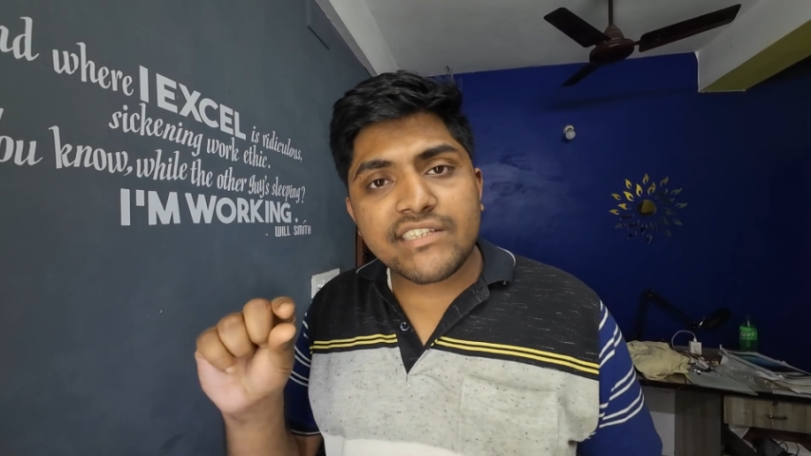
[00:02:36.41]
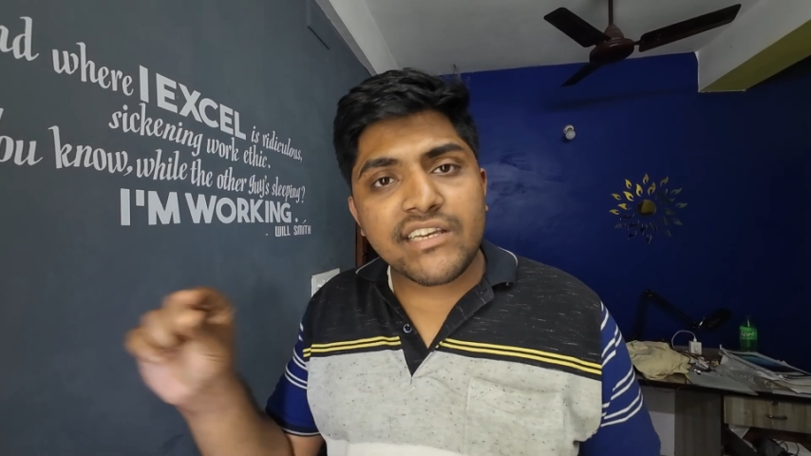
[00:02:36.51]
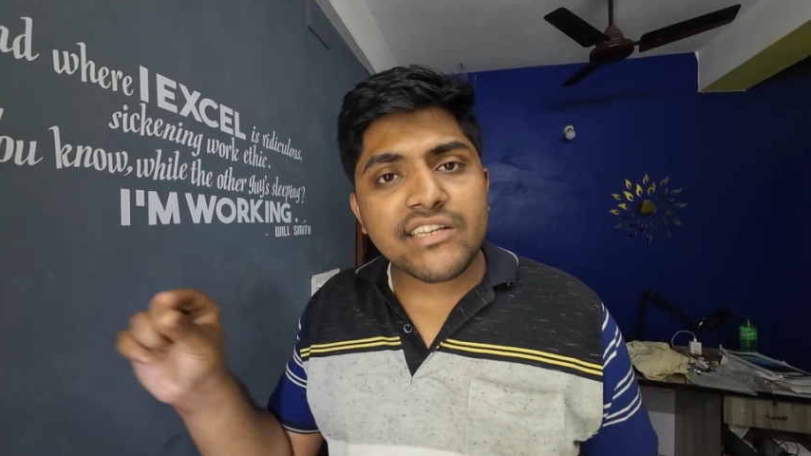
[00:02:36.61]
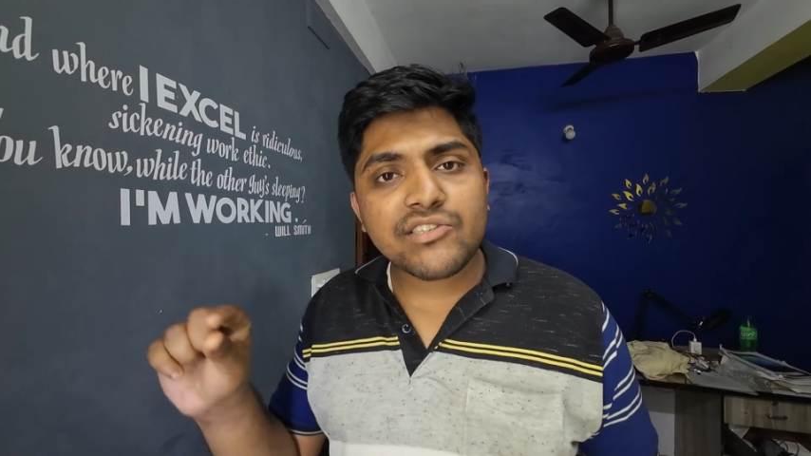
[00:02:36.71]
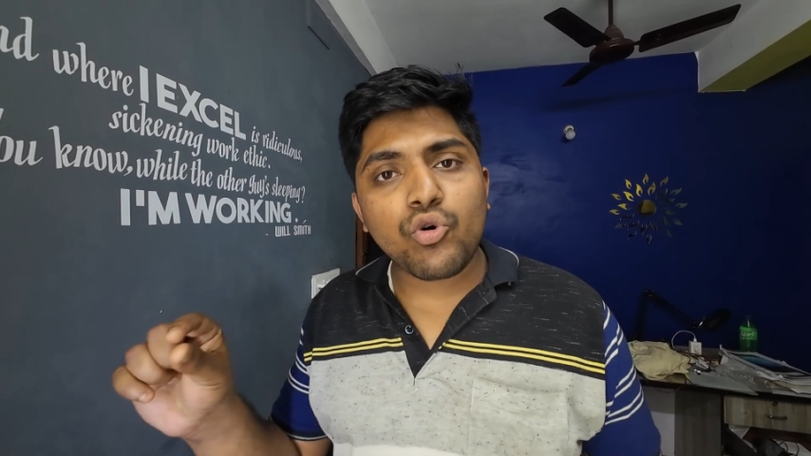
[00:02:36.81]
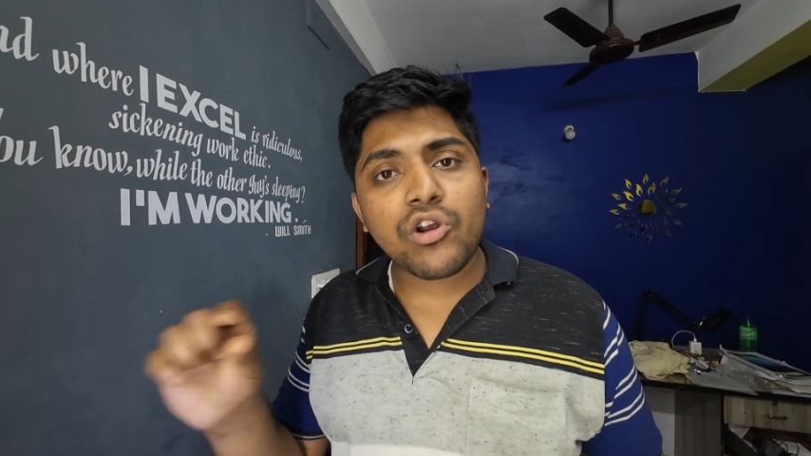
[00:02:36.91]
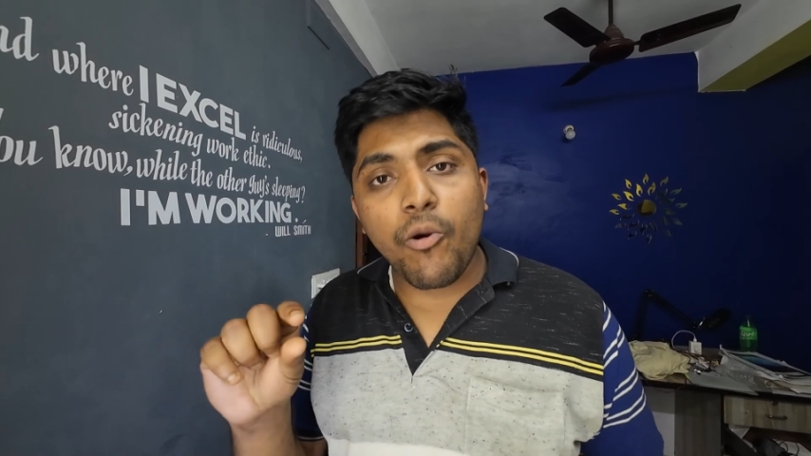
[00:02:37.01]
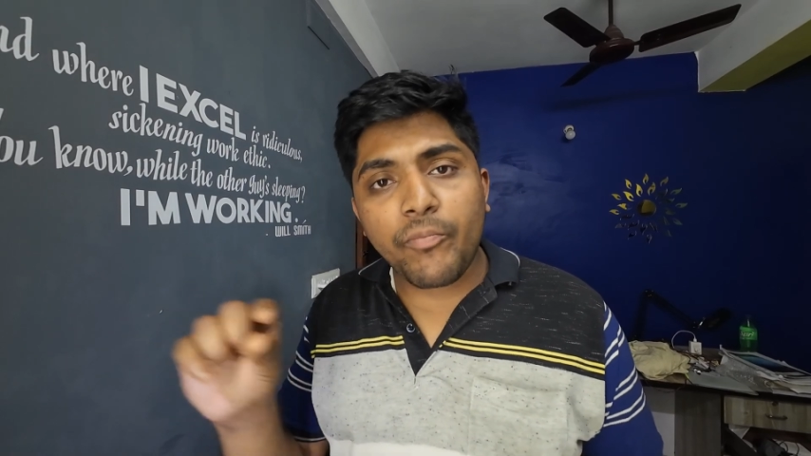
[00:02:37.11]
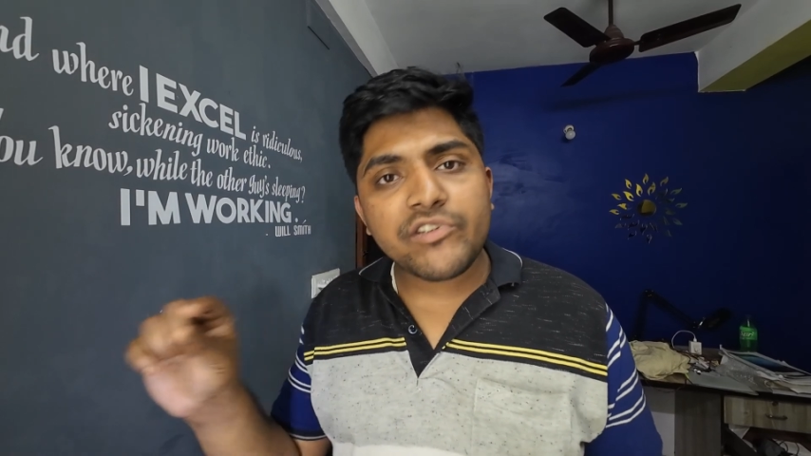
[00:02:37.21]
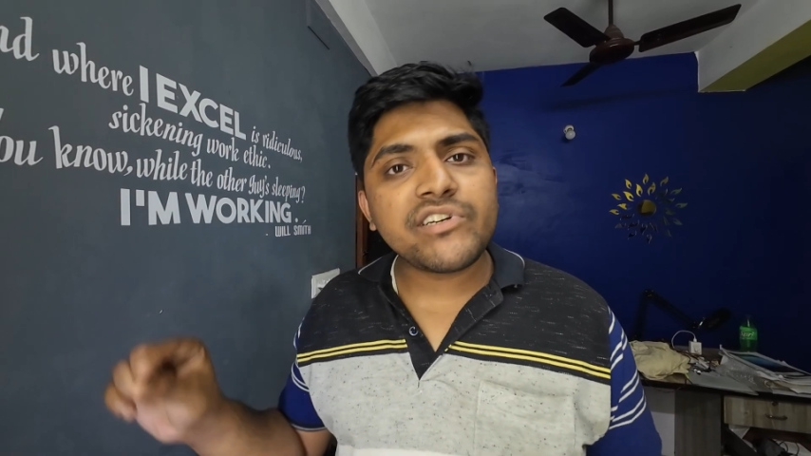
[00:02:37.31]
सी स्कोर
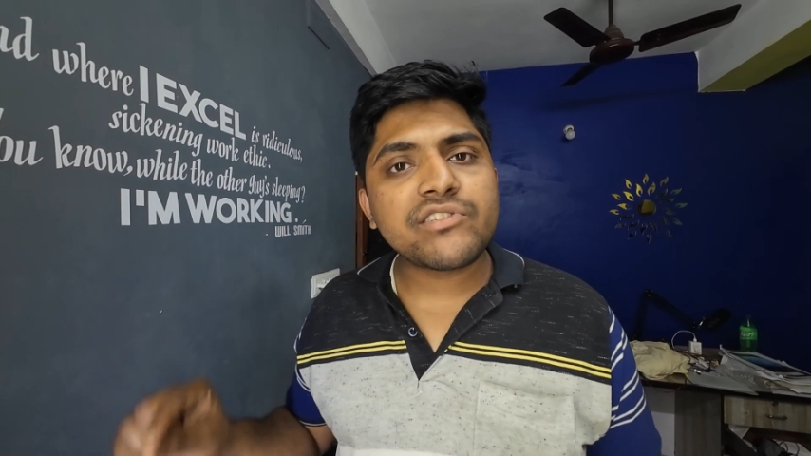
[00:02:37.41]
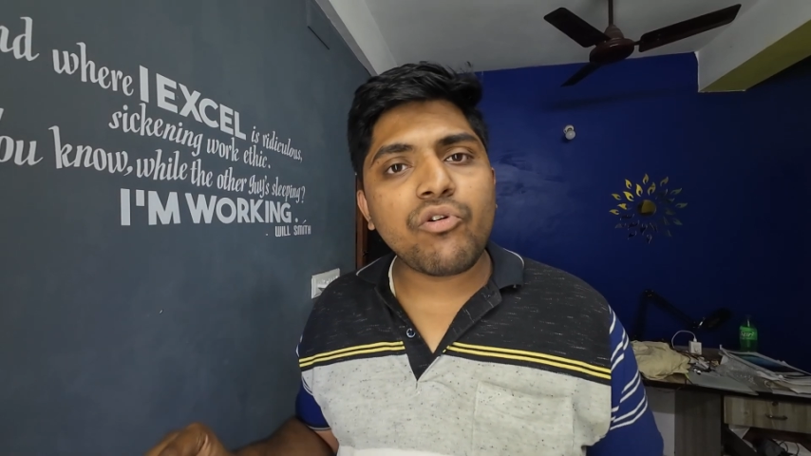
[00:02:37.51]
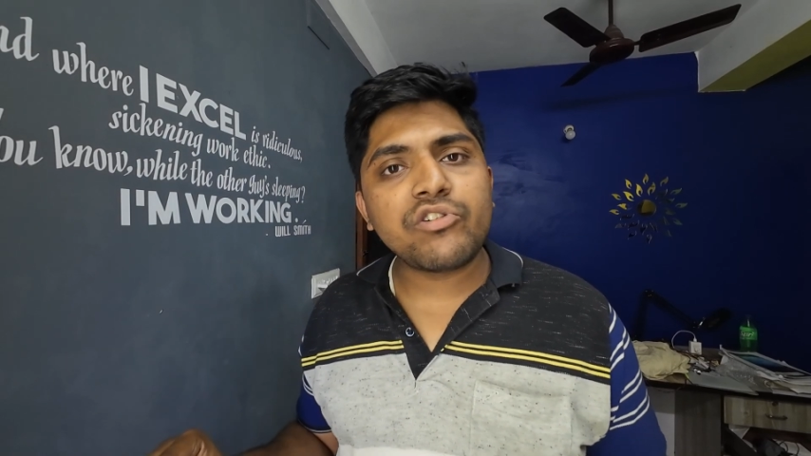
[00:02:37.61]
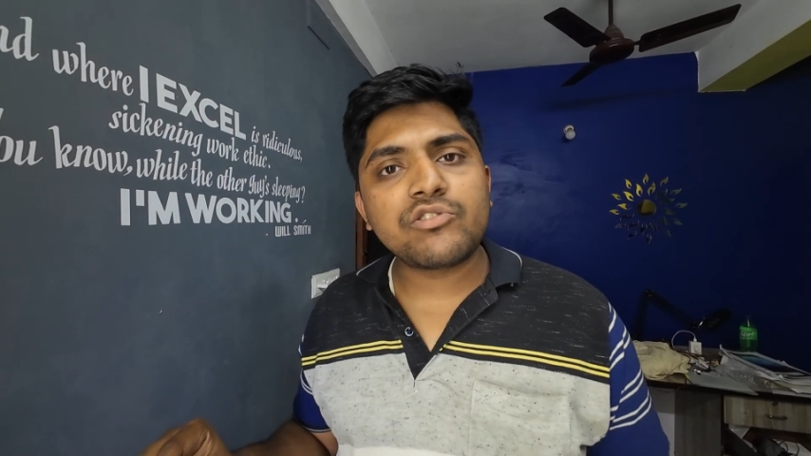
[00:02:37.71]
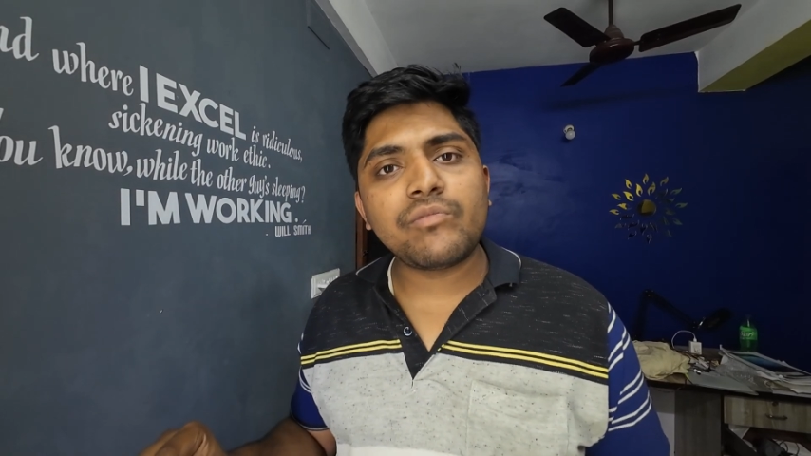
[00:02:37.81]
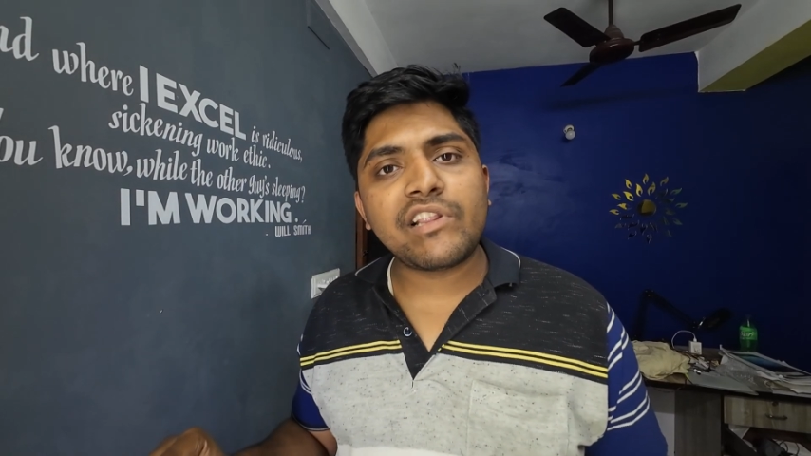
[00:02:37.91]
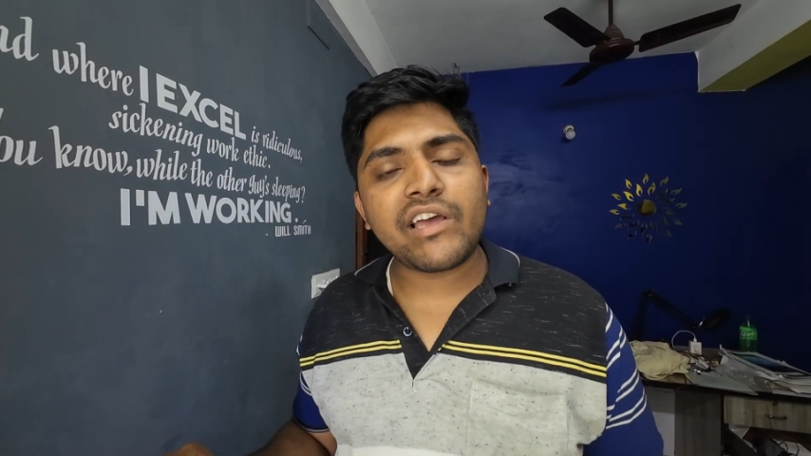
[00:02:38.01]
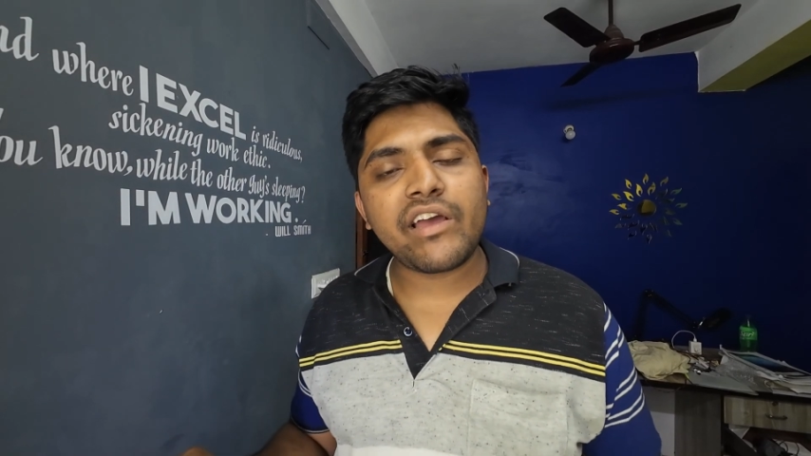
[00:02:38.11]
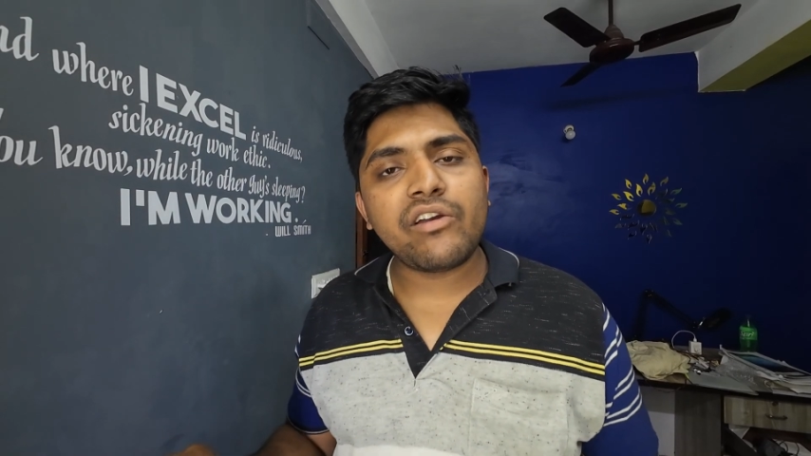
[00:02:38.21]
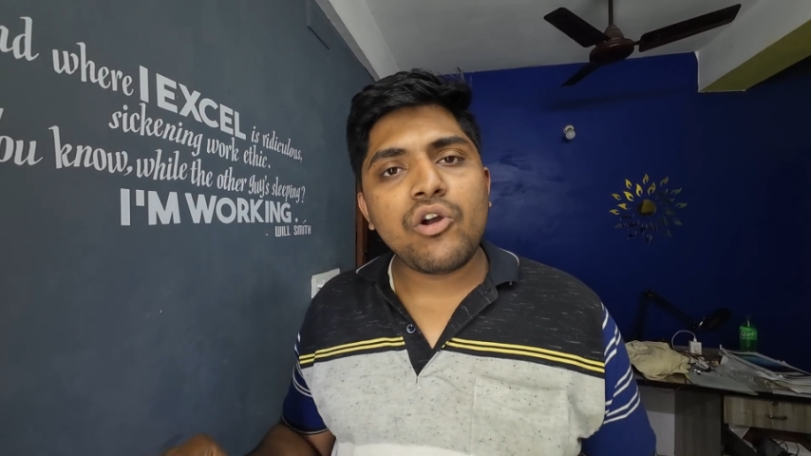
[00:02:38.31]
कॉम्पोजिट स्कोर जो
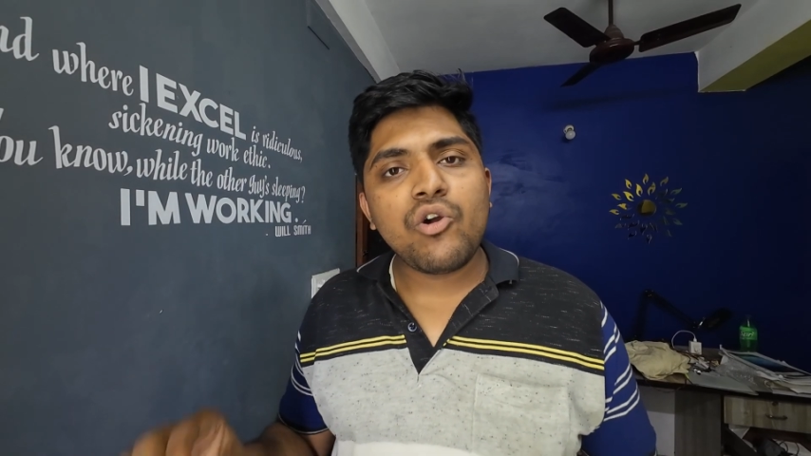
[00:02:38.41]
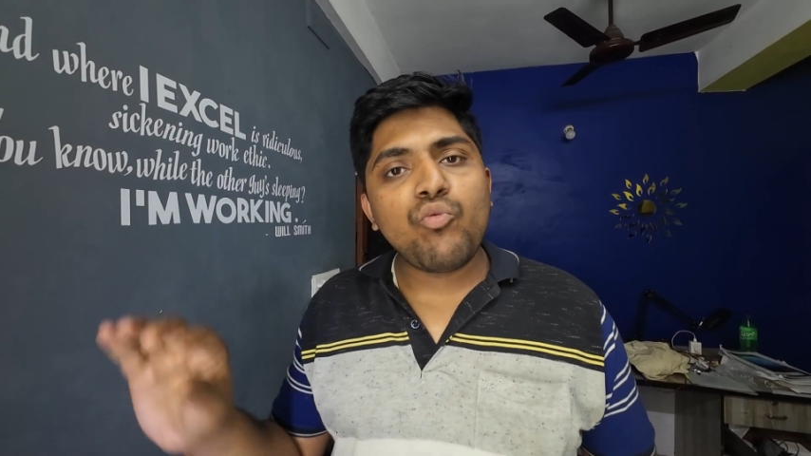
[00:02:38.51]
मिलता है